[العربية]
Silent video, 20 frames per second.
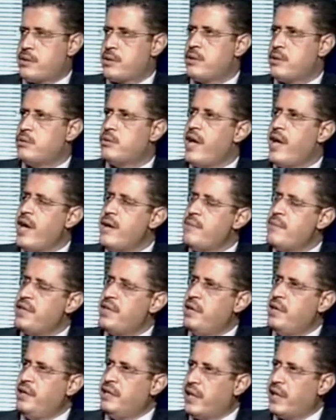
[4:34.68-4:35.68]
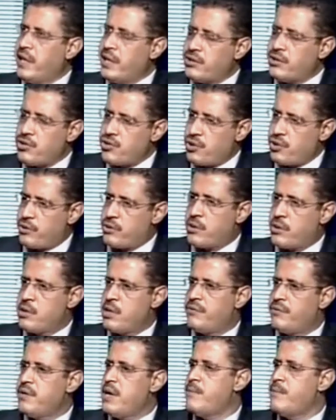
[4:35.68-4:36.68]
آه. ياسر إنه دائما الحكايات
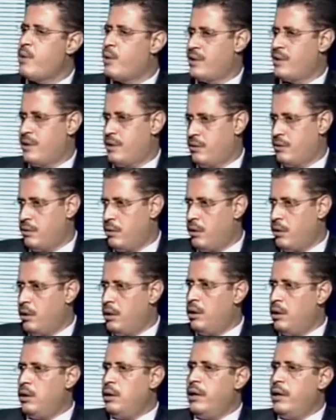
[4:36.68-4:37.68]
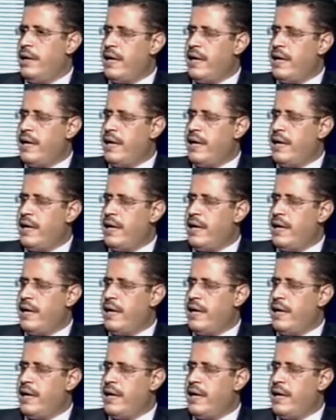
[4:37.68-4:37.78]
الشخصية فيها مودة نعم.